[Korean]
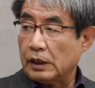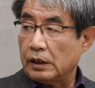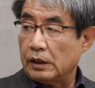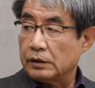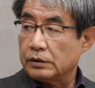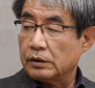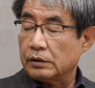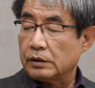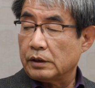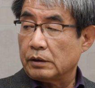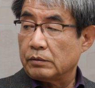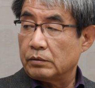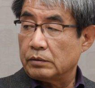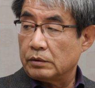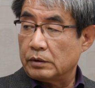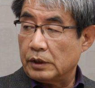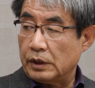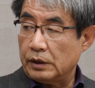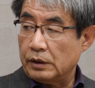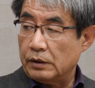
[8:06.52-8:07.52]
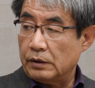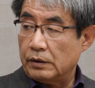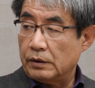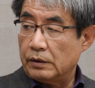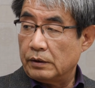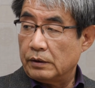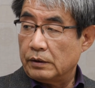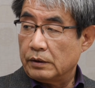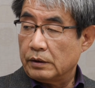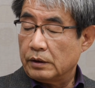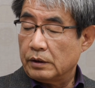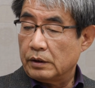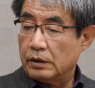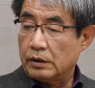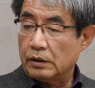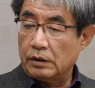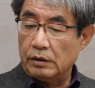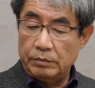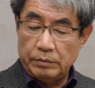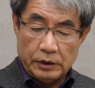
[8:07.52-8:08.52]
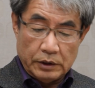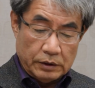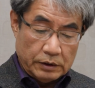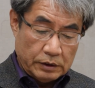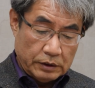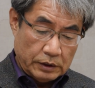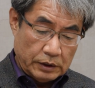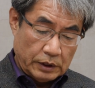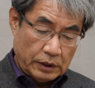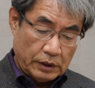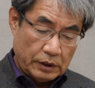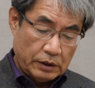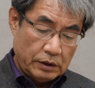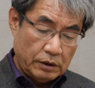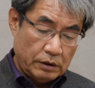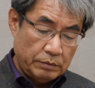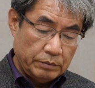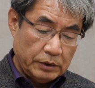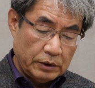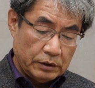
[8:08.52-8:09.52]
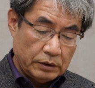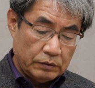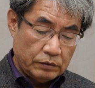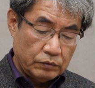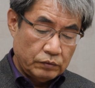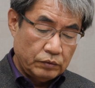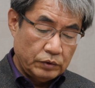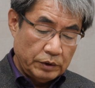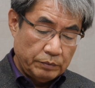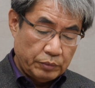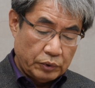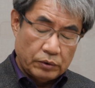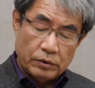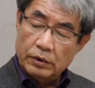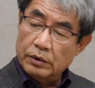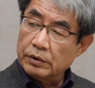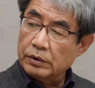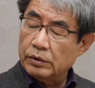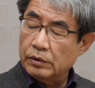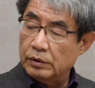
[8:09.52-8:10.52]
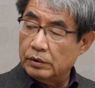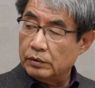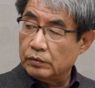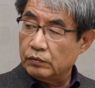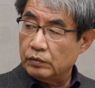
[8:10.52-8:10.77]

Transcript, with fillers: 안 했었다고 그래요. 뭐 그러면 예 그러면 우리 보건 교육,